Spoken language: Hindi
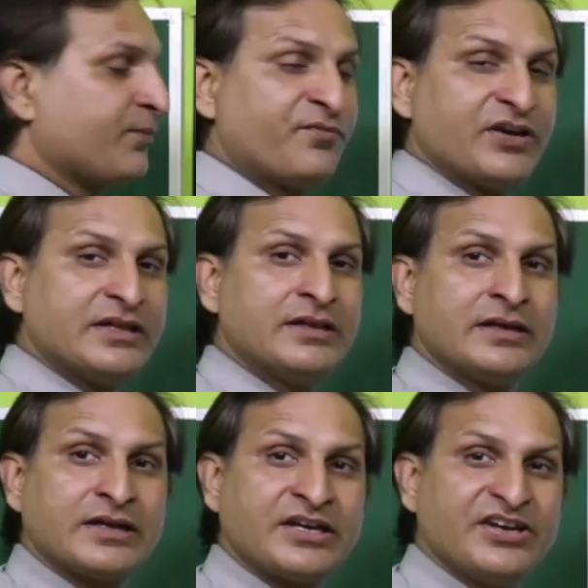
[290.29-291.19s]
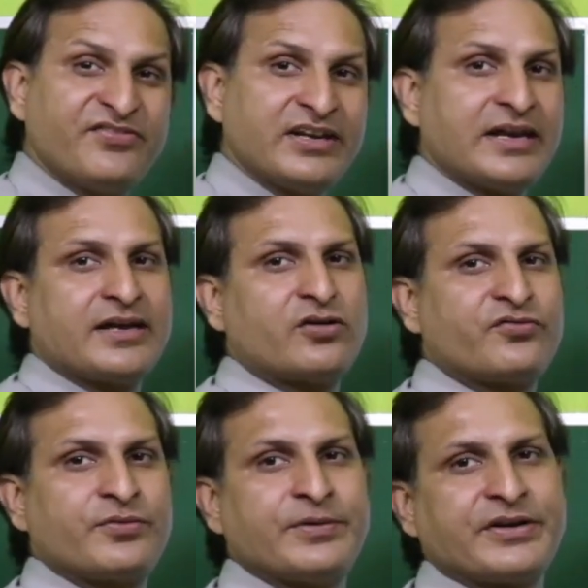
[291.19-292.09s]
विद गिवन लाइन ऑफ
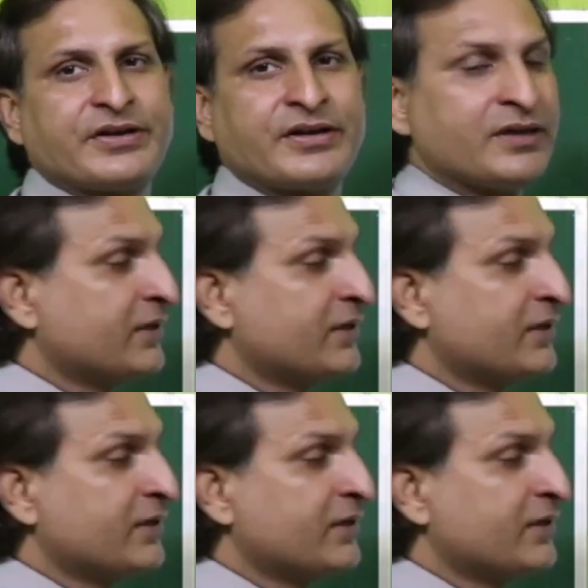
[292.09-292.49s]
सिमेट्री